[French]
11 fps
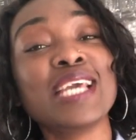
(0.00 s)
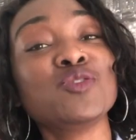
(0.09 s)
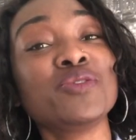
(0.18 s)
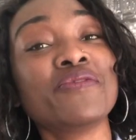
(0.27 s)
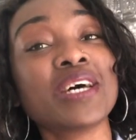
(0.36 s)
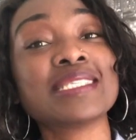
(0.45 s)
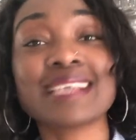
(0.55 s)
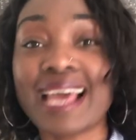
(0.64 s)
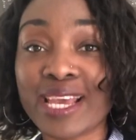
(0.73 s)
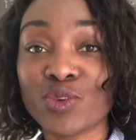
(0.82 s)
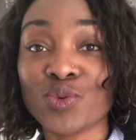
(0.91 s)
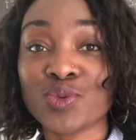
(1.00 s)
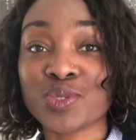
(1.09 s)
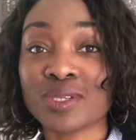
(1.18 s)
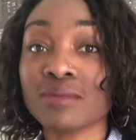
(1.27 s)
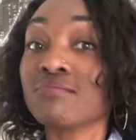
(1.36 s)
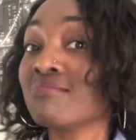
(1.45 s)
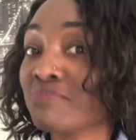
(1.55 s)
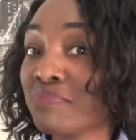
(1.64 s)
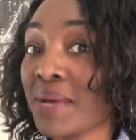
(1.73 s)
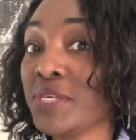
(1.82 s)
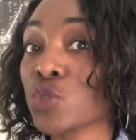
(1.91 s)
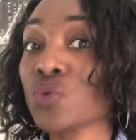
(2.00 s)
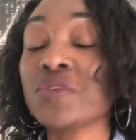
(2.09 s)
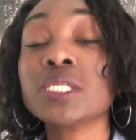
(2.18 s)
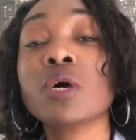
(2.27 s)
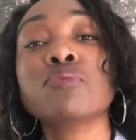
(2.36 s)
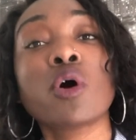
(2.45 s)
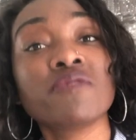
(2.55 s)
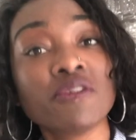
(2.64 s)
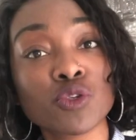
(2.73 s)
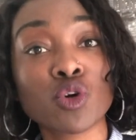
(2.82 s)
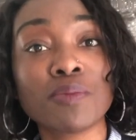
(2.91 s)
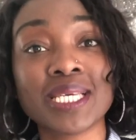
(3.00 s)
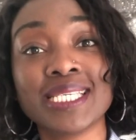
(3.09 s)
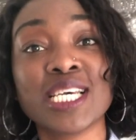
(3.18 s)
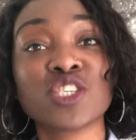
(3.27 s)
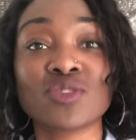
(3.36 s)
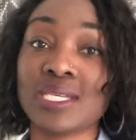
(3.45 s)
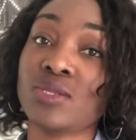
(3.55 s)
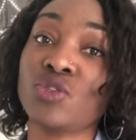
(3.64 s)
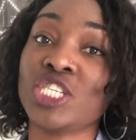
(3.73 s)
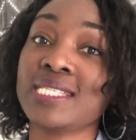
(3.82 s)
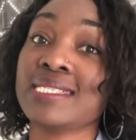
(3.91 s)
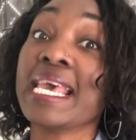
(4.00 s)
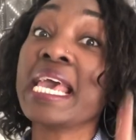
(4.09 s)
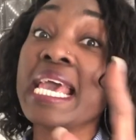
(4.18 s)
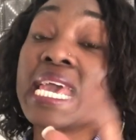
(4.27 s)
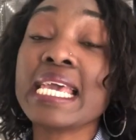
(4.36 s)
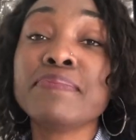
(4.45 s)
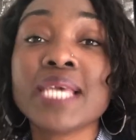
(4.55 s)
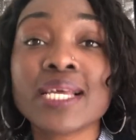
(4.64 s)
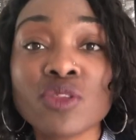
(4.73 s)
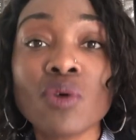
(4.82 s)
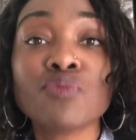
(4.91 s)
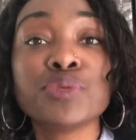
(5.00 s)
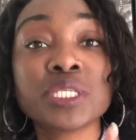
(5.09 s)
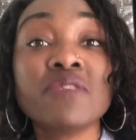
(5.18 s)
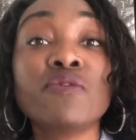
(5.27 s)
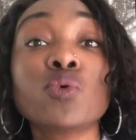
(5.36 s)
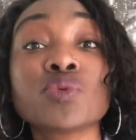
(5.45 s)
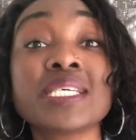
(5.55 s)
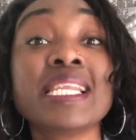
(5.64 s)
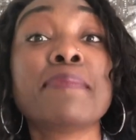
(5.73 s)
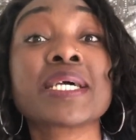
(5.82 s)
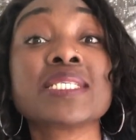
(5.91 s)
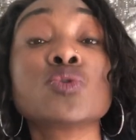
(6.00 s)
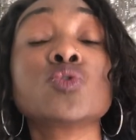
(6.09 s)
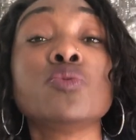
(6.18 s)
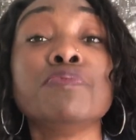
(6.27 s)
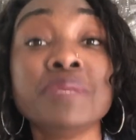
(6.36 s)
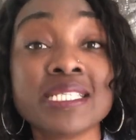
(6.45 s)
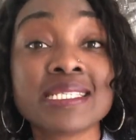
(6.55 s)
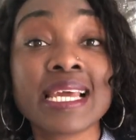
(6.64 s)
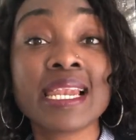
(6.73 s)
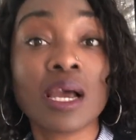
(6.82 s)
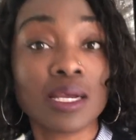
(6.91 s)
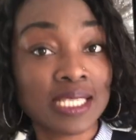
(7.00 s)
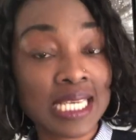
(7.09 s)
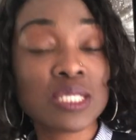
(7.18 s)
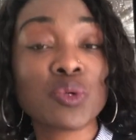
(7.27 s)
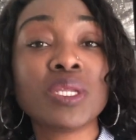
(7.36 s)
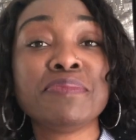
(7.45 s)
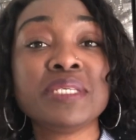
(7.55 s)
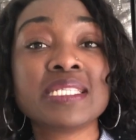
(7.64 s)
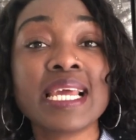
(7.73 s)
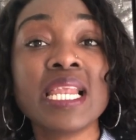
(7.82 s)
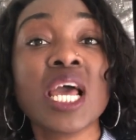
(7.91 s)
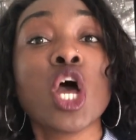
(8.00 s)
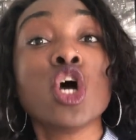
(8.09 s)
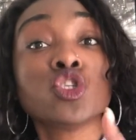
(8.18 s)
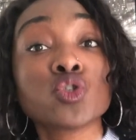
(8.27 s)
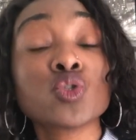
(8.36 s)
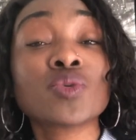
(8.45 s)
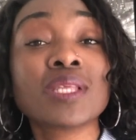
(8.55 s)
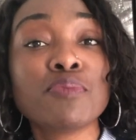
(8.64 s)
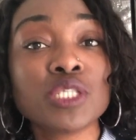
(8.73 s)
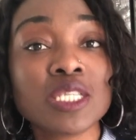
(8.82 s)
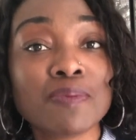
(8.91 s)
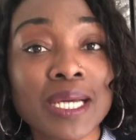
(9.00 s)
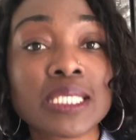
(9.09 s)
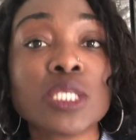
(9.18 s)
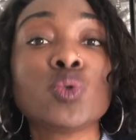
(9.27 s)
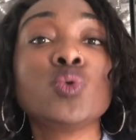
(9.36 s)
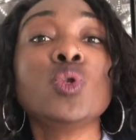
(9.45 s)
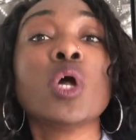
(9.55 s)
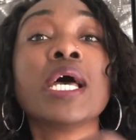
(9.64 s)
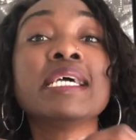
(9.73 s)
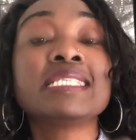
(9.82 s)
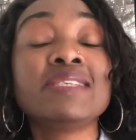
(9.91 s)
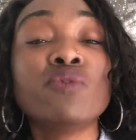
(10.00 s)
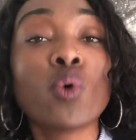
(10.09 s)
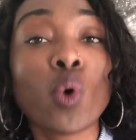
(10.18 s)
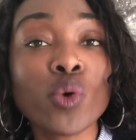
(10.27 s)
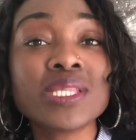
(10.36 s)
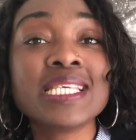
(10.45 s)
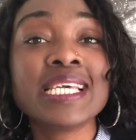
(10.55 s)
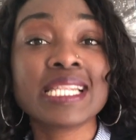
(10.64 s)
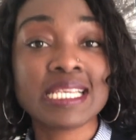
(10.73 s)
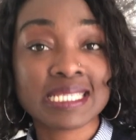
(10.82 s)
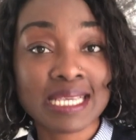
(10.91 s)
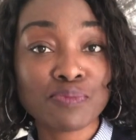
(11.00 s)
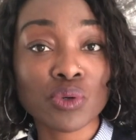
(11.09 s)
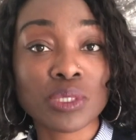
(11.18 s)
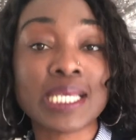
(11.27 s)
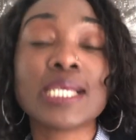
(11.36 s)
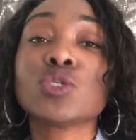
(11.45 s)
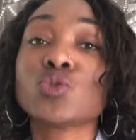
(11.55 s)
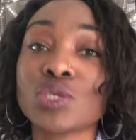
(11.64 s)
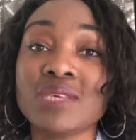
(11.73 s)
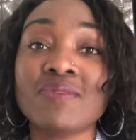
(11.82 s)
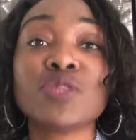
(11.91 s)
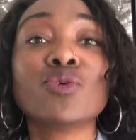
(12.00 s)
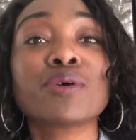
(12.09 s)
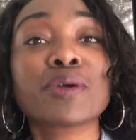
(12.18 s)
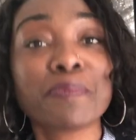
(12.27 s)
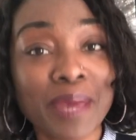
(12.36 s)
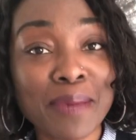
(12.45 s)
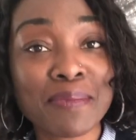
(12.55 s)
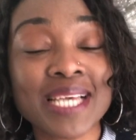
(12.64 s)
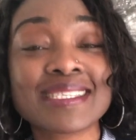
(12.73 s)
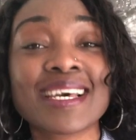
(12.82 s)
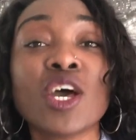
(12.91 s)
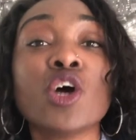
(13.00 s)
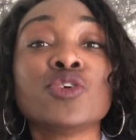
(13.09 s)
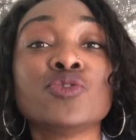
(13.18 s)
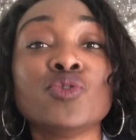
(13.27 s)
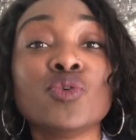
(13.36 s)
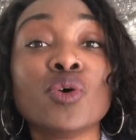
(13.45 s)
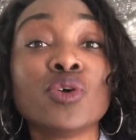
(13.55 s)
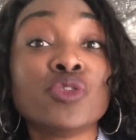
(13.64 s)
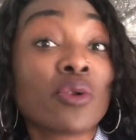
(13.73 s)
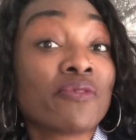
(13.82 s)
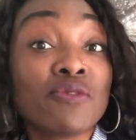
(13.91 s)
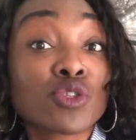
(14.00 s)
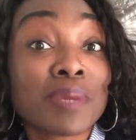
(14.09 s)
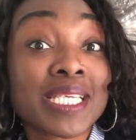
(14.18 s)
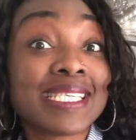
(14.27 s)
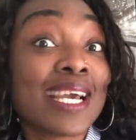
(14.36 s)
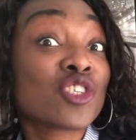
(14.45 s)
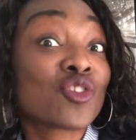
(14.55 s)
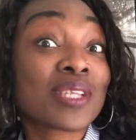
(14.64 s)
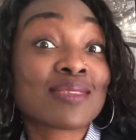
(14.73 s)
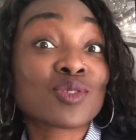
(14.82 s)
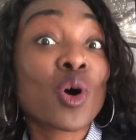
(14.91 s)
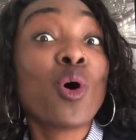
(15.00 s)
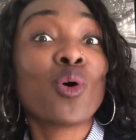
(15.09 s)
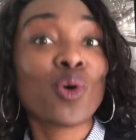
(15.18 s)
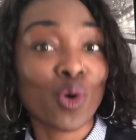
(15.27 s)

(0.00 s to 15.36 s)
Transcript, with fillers: et d'une phase aqueuse. Pas bien suffisant pour enlever votre maquillage en un seul geste Eh bien non, puisqu'il faut compter la présence de micelles. Qu'est-ce que les micelles Ce sont des petites particules qui vont retenir les impuretés, ce qui va donc permettre d'enlever votre maquillage en un temps